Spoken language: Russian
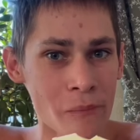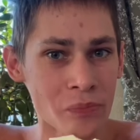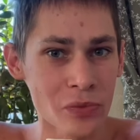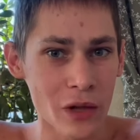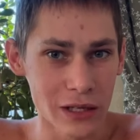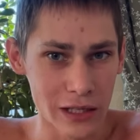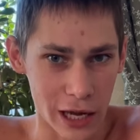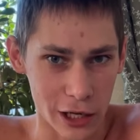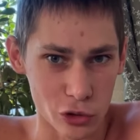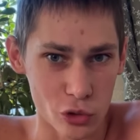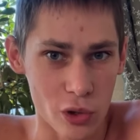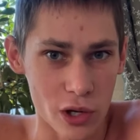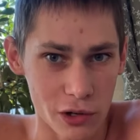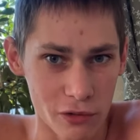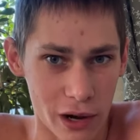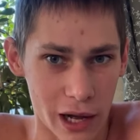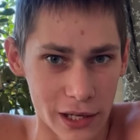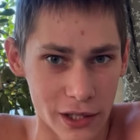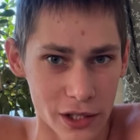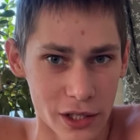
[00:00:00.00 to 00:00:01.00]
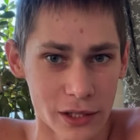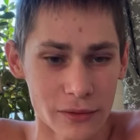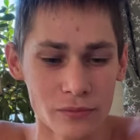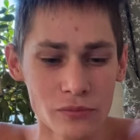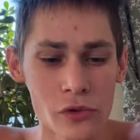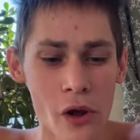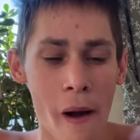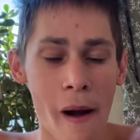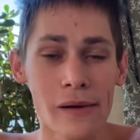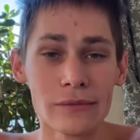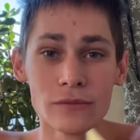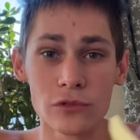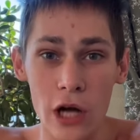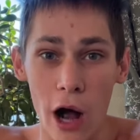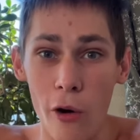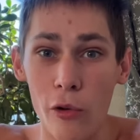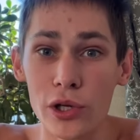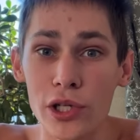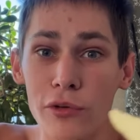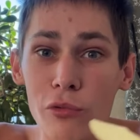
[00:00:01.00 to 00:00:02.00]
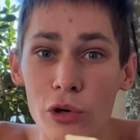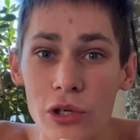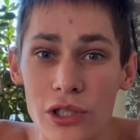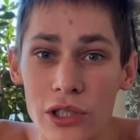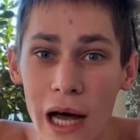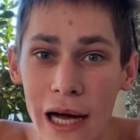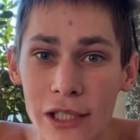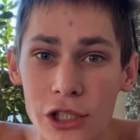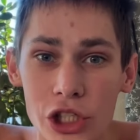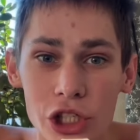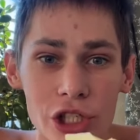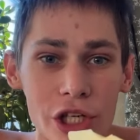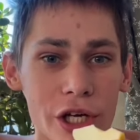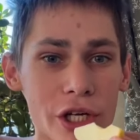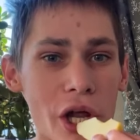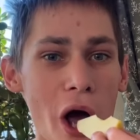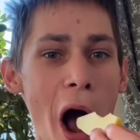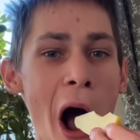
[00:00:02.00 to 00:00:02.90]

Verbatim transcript: Я только воды. А у него сдачи нет.